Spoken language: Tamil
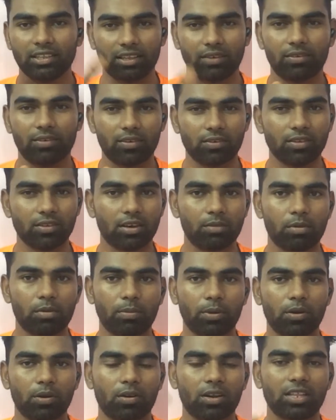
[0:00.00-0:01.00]
தவறு வந்து நம்ம
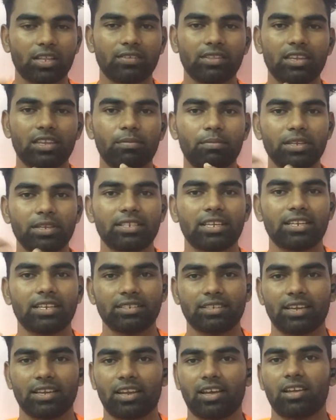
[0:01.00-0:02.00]
பண்ணுறோம் அதை வந்து எப்படி சரி
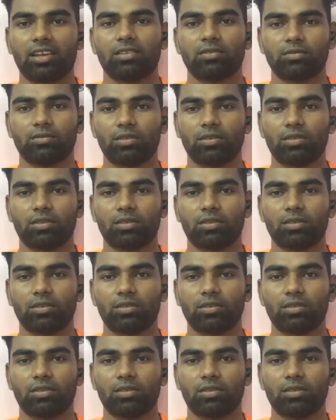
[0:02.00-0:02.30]
செய்யலாம்